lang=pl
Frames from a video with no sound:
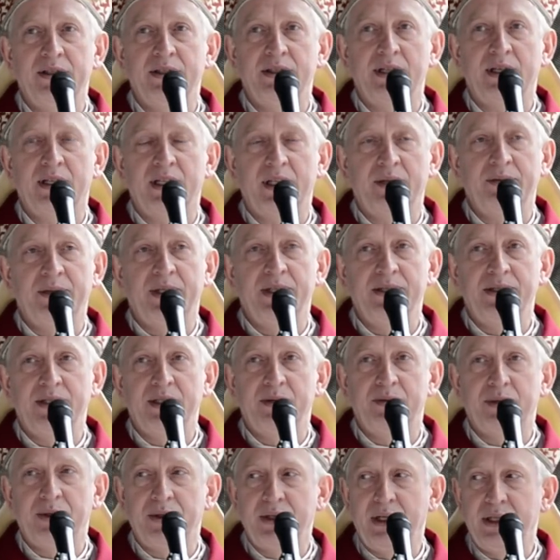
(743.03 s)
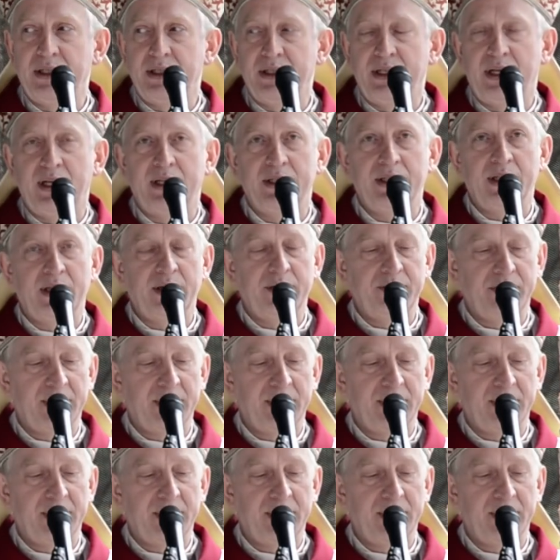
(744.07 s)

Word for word: w sakramencie pojednania i